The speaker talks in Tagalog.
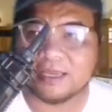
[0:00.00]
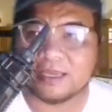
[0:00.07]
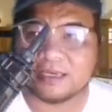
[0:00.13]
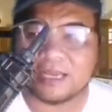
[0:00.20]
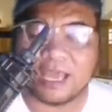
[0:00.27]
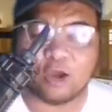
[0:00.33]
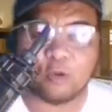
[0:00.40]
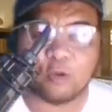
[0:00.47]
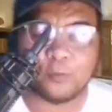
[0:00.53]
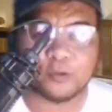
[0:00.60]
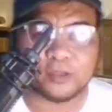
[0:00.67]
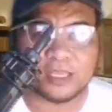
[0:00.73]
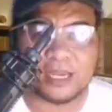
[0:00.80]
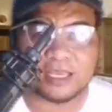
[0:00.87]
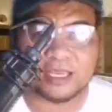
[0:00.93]
na ako po
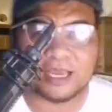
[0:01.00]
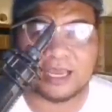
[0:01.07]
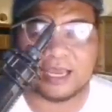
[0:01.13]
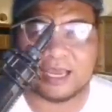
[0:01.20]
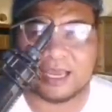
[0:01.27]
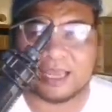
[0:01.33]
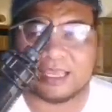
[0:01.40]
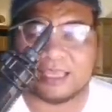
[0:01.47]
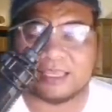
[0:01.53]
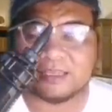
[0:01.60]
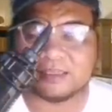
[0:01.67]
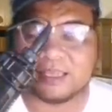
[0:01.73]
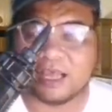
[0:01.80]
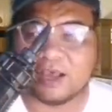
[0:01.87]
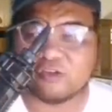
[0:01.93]
talaga ay
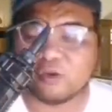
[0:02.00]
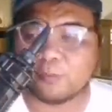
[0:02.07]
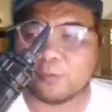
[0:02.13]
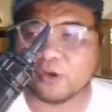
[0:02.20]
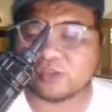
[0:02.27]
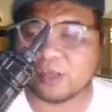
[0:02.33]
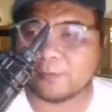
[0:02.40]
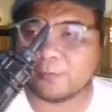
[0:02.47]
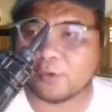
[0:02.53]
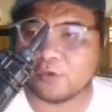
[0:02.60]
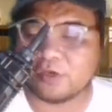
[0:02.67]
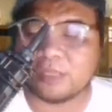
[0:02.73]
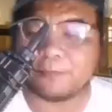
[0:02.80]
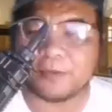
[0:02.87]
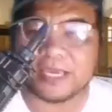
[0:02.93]
taga-suporta po ni
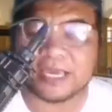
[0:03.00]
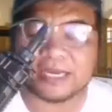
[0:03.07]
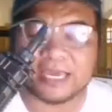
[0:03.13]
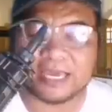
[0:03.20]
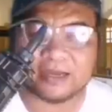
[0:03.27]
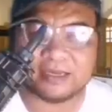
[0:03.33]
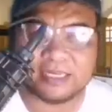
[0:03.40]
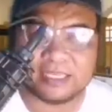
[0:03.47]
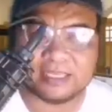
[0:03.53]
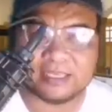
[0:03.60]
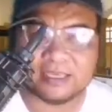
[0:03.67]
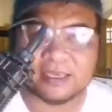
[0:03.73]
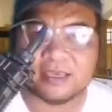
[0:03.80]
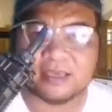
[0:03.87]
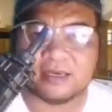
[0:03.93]
PRRD,
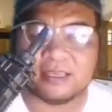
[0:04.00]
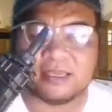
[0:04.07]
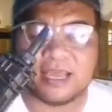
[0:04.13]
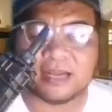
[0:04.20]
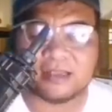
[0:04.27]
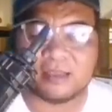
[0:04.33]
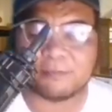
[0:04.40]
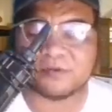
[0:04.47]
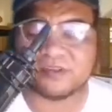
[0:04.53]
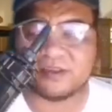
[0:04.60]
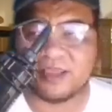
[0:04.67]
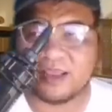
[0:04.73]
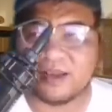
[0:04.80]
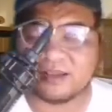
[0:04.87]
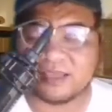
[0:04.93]
ni dating
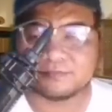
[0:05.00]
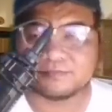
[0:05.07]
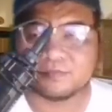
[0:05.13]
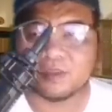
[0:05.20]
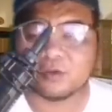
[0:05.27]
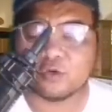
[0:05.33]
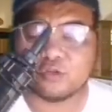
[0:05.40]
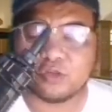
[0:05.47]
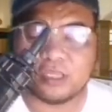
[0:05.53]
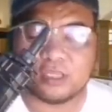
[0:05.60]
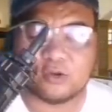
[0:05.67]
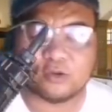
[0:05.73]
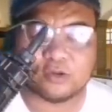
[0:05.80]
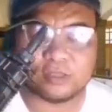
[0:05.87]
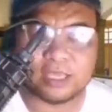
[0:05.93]
Presidente Rodrigo
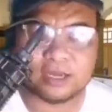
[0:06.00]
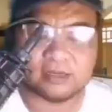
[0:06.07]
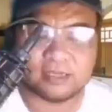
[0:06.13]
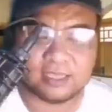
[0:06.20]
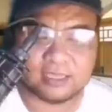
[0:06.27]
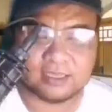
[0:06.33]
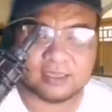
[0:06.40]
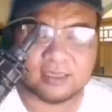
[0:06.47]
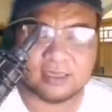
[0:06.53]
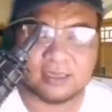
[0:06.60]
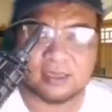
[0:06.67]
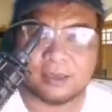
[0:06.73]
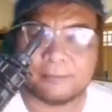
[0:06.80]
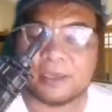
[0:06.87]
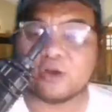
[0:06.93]
Duterte.
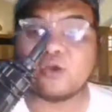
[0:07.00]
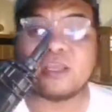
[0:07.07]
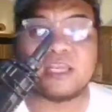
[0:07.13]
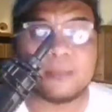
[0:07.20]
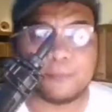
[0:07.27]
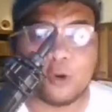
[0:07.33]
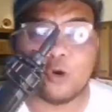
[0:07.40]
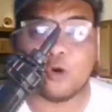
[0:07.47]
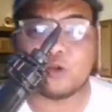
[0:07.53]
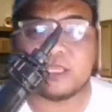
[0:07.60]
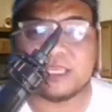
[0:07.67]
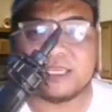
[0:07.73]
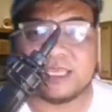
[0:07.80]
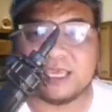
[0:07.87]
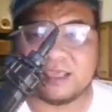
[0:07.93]
Pero hindi po ako
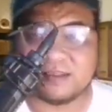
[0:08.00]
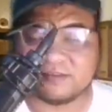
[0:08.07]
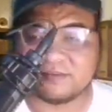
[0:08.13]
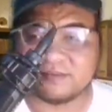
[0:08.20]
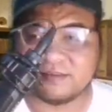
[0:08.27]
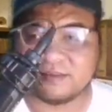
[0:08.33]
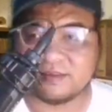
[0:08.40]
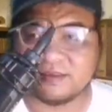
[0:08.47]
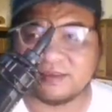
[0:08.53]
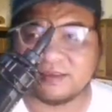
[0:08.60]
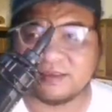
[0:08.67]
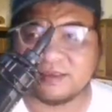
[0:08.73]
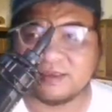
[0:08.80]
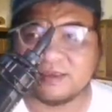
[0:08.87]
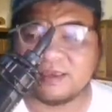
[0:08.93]
DDS.
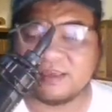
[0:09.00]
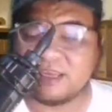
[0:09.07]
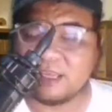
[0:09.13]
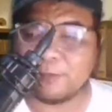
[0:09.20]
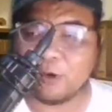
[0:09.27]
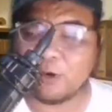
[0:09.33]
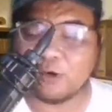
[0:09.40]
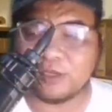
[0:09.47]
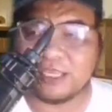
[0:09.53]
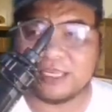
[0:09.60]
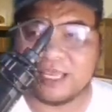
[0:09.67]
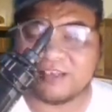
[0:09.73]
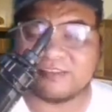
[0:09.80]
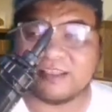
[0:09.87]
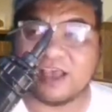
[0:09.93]
Hindi po ako DDS.
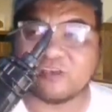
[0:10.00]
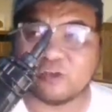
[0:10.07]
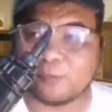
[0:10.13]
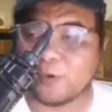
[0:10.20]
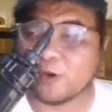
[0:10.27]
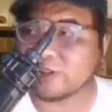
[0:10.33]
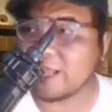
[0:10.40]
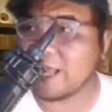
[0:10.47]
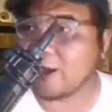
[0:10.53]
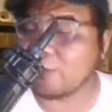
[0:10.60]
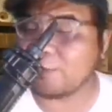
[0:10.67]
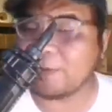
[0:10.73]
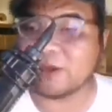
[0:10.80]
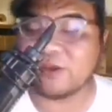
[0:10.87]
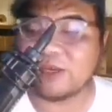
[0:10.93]
Taga-suporta ako pero hindi
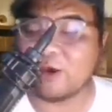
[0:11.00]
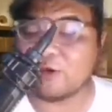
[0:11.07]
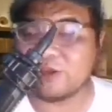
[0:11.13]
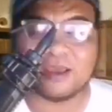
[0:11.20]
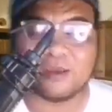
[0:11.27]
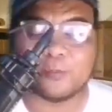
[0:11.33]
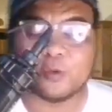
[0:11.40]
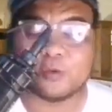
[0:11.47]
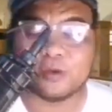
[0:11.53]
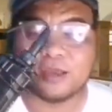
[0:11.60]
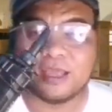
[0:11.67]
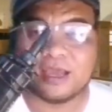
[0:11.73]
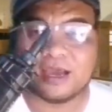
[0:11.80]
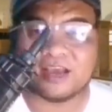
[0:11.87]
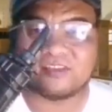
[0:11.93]
ako DDS. Kasi
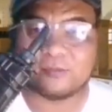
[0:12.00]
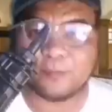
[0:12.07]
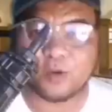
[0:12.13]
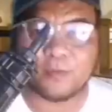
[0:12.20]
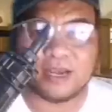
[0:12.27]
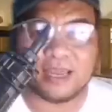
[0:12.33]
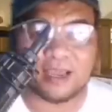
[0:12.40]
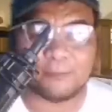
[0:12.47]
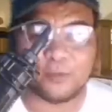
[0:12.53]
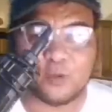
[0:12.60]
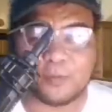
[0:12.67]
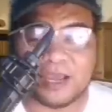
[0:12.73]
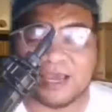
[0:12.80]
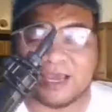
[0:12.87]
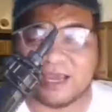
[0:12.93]
po malaki po yung
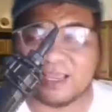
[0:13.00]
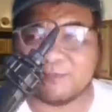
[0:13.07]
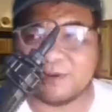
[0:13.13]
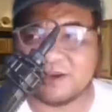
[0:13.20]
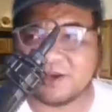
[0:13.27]
pagkakaiba nun.